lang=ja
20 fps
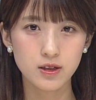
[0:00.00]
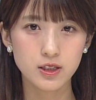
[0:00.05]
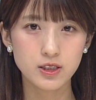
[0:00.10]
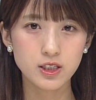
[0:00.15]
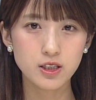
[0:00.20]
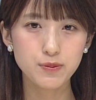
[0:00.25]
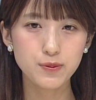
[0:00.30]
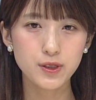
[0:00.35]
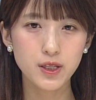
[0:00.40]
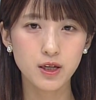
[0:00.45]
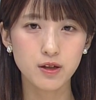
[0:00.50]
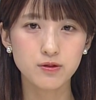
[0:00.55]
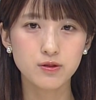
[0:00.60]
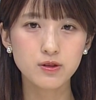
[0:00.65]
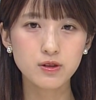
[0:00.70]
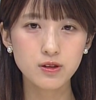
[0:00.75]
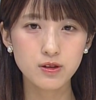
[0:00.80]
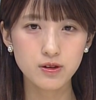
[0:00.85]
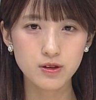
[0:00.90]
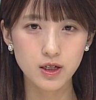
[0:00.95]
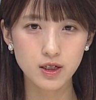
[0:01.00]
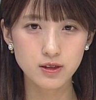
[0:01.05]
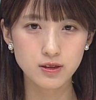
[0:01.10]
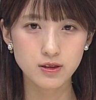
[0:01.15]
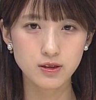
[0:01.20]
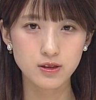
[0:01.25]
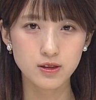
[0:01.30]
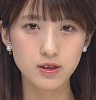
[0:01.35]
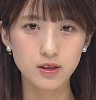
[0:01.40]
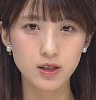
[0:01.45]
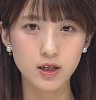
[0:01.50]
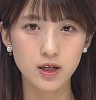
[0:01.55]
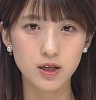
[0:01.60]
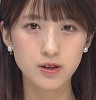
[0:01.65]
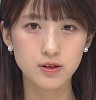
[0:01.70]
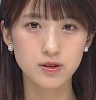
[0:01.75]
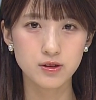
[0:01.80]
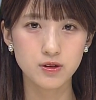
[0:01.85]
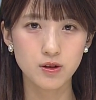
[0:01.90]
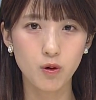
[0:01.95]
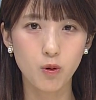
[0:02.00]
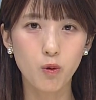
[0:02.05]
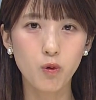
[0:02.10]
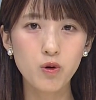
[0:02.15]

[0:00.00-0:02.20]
一部で運休が続いている